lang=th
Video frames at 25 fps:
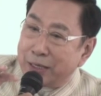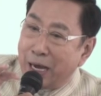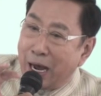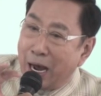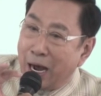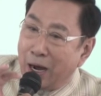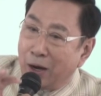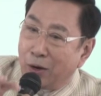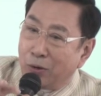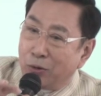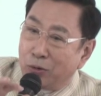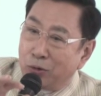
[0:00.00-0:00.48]
จะ
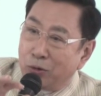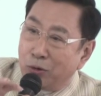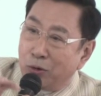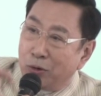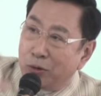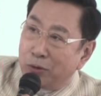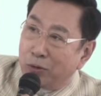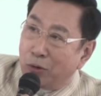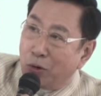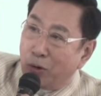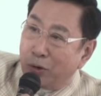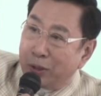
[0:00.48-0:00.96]
เอา
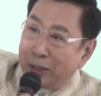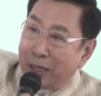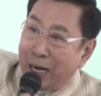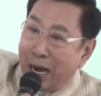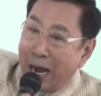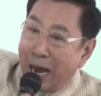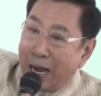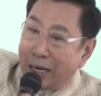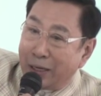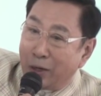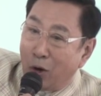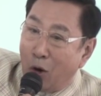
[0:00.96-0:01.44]
คน
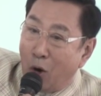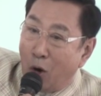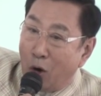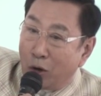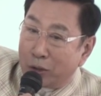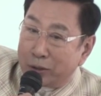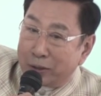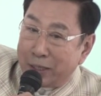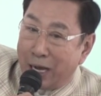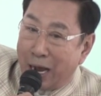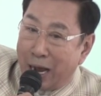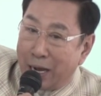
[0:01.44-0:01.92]
งานออ
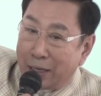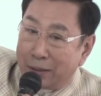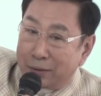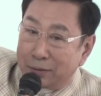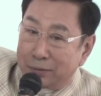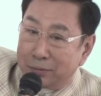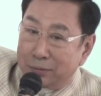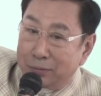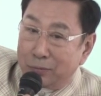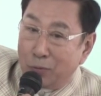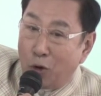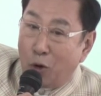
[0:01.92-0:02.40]
กจาก
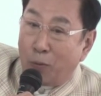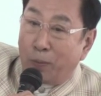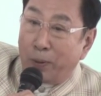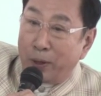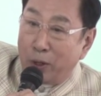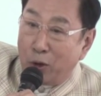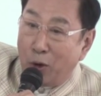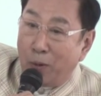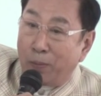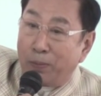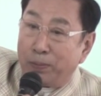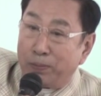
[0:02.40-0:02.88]
อพ
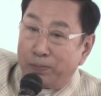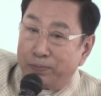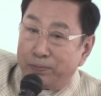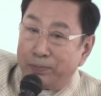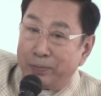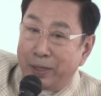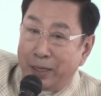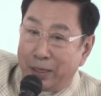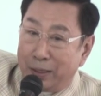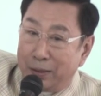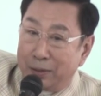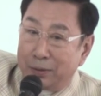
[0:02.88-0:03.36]
ยพ
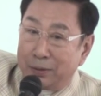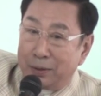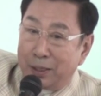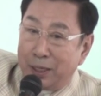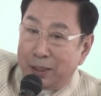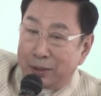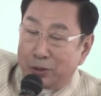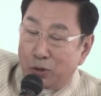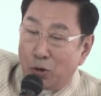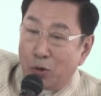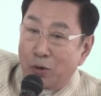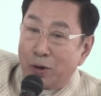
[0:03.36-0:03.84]
เนี่ย
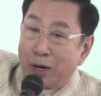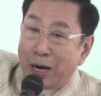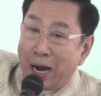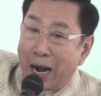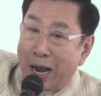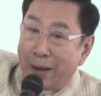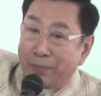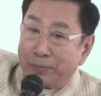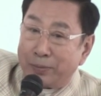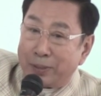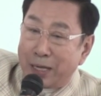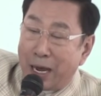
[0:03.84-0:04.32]
เกิดสงค
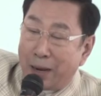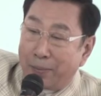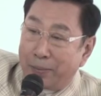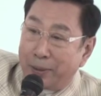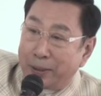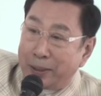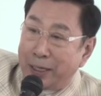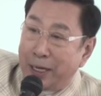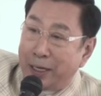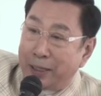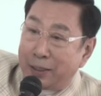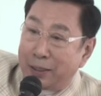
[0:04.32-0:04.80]
รามจาก
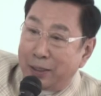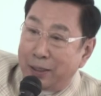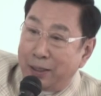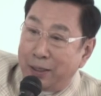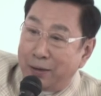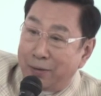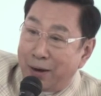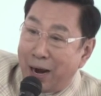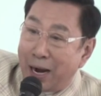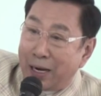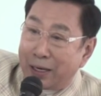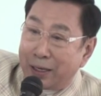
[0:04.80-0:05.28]
ประเทศ
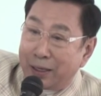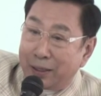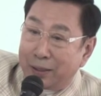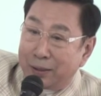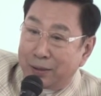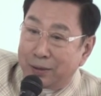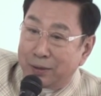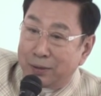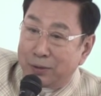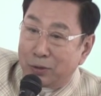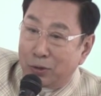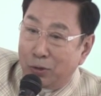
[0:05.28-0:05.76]
อิรัก
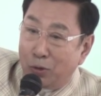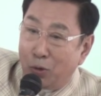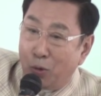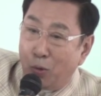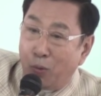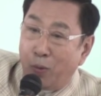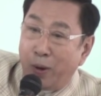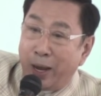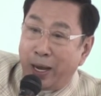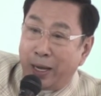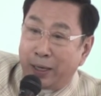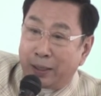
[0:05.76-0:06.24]
คู
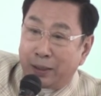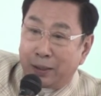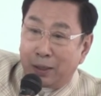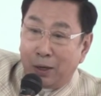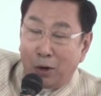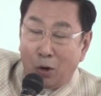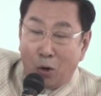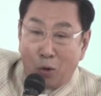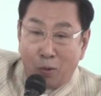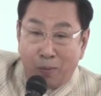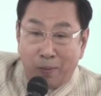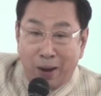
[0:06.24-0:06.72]
เวต
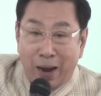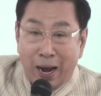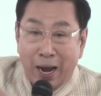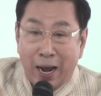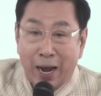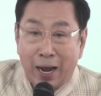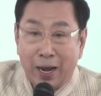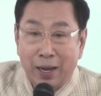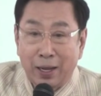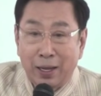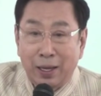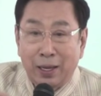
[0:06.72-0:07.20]
ลงมา
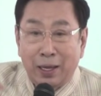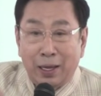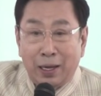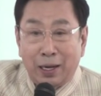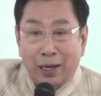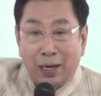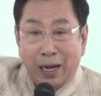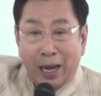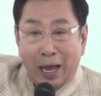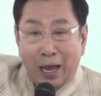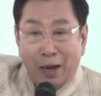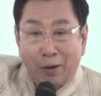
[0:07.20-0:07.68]

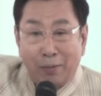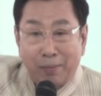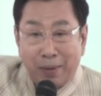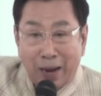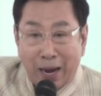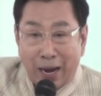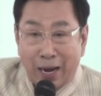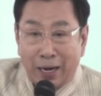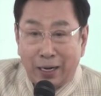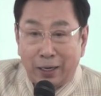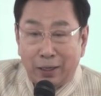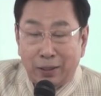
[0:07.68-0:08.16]
แล้ว
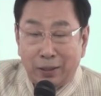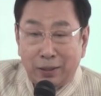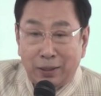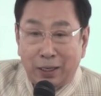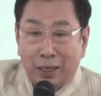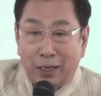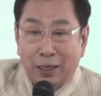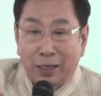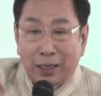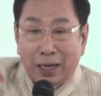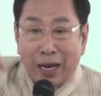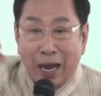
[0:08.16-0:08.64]
มา
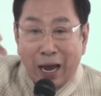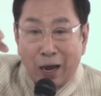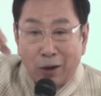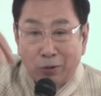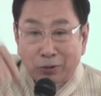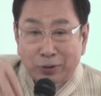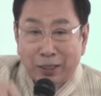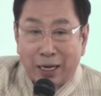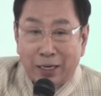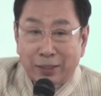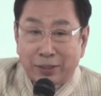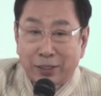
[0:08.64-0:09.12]
เข้า
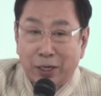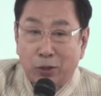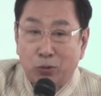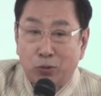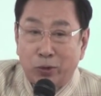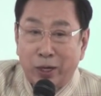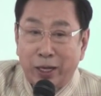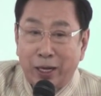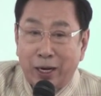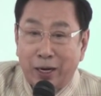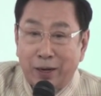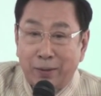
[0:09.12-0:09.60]
ทางซา
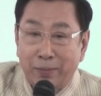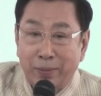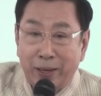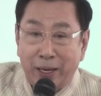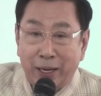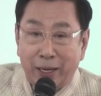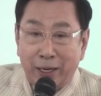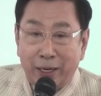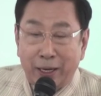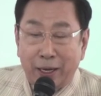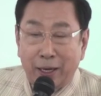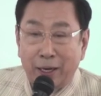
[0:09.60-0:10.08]
อุดิอาระ
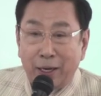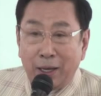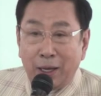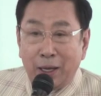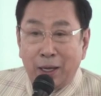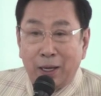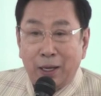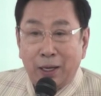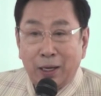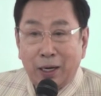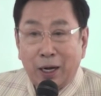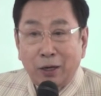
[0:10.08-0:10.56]
เบียเนี่ย
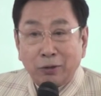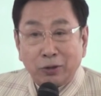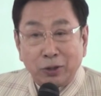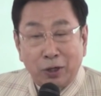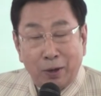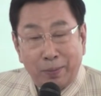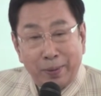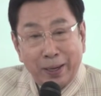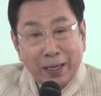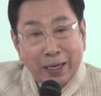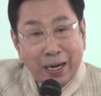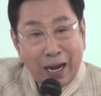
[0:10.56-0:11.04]
เขาถื
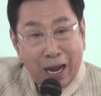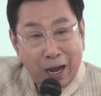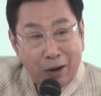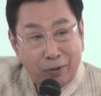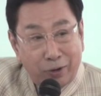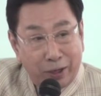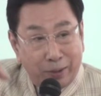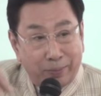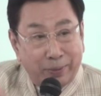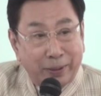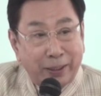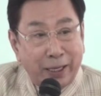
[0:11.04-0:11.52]
อเป็นเข้า
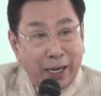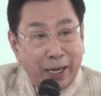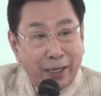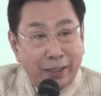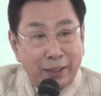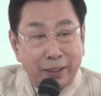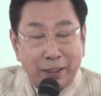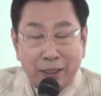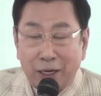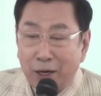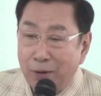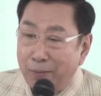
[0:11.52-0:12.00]
อีกประเทศ
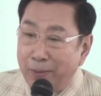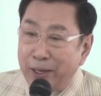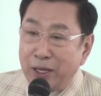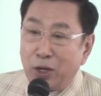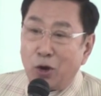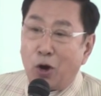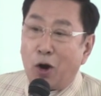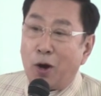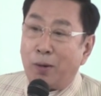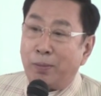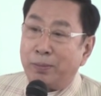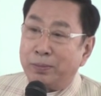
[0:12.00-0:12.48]
หนึ่งเขาไม่
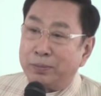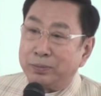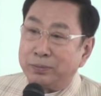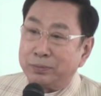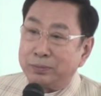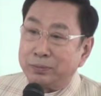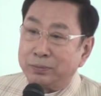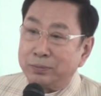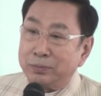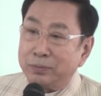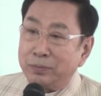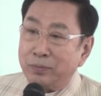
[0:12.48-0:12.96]
ยอม
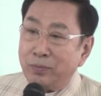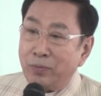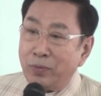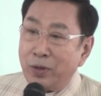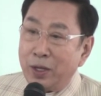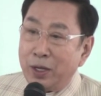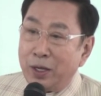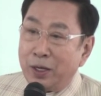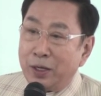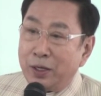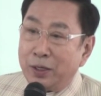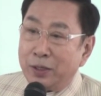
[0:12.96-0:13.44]

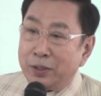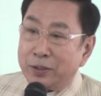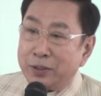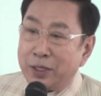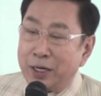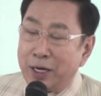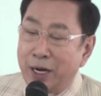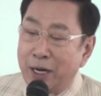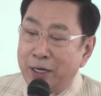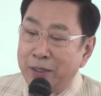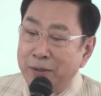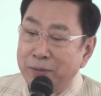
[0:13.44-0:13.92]

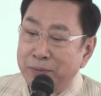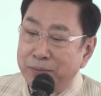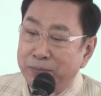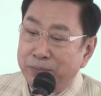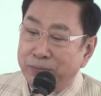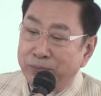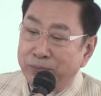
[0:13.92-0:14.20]
ฉะนั้น